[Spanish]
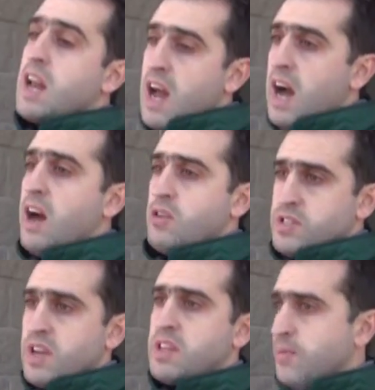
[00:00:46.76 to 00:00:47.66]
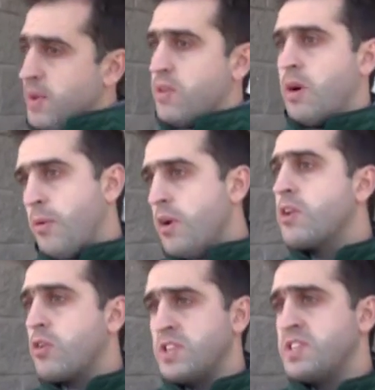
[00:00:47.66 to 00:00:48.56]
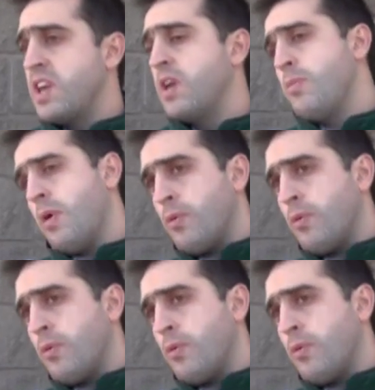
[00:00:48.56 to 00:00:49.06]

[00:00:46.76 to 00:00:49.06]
Claro, exactamente. Vamos a ir con ese equipo,